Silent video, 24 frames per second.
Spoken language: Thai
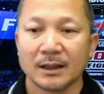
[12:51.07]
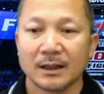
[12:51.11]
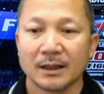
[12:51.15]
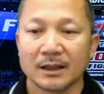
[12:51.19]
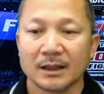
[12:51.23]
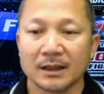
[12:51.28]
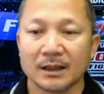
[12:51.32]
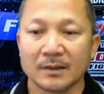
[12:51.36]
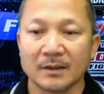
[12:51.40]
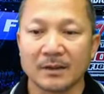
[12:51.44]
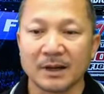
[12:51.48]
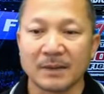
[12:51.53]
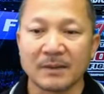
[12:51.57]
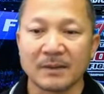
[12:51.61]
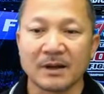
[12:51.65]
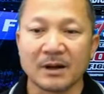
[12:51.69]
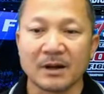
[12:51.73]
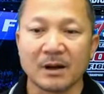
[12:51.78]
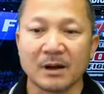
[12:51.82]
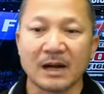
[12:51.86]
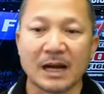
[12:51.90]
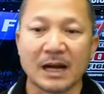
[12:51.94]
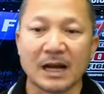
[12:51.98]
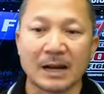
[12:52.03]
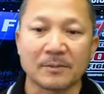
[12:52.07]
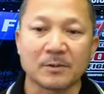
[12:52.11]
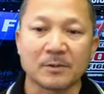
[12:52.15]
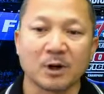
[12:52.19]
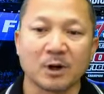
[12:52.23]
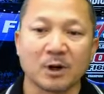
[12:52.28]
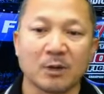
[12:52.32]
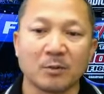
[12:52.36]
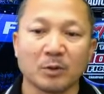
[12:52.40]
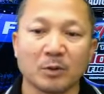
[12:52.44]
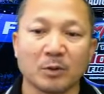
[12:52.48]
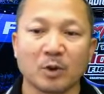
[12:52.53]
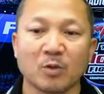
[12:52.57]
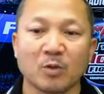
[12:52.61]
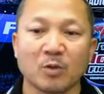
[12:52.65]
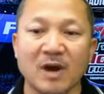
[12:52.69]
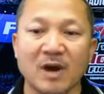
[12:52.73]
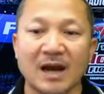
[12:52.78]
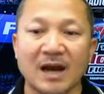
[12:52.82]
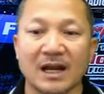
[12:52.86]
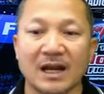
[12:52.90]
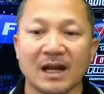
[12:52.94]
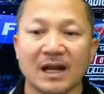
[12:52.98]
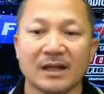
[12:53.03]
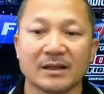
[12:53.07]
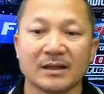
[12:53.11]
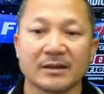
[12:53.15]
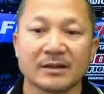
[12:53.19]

สวัสดีครับพี่น้อยรับชมทุกวันและ